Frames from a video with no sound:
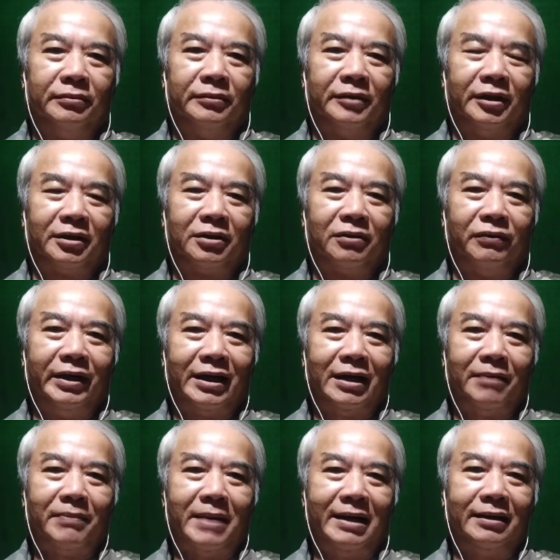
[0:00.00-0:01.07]
à, tôi khuyên
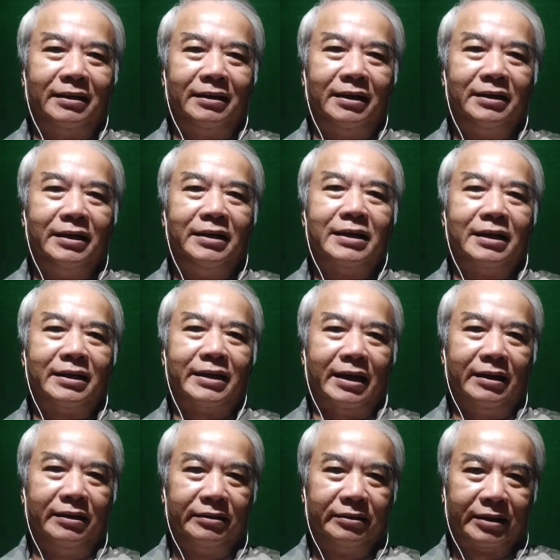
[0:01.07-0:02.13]
các bạn là nên đi chân trần
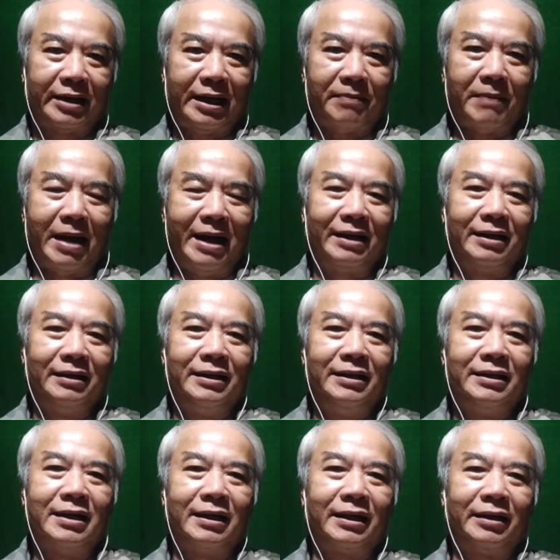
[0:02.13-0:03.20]
các bạn cứ đi
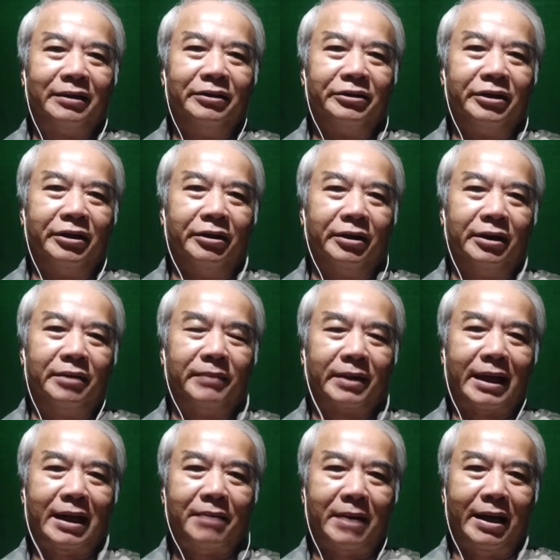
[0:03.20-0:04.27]
trên cái đường nhựa mà
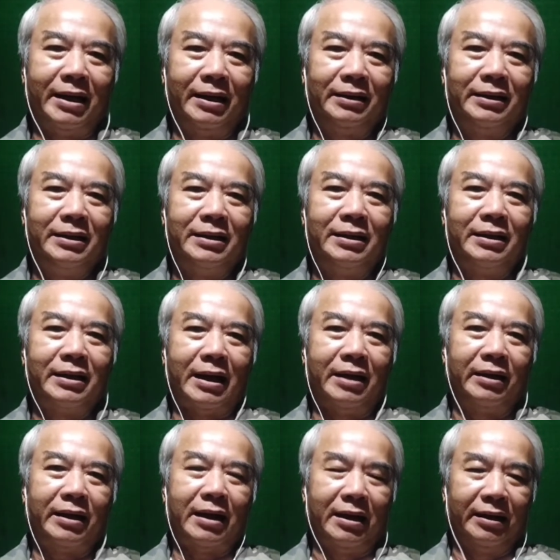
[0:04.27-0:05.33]
các bạn cứ đi trên
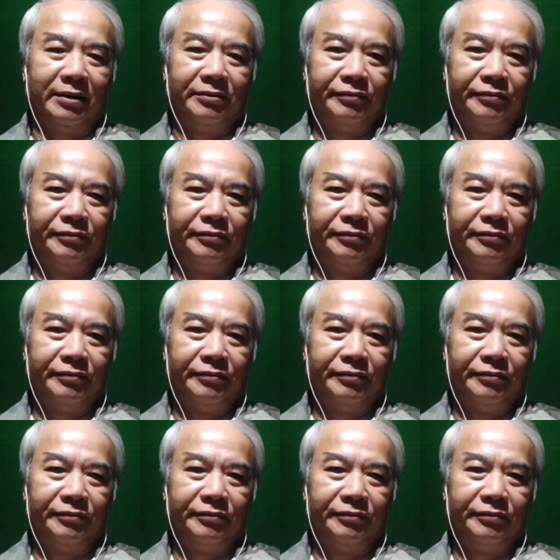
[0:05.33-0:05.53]
trần trần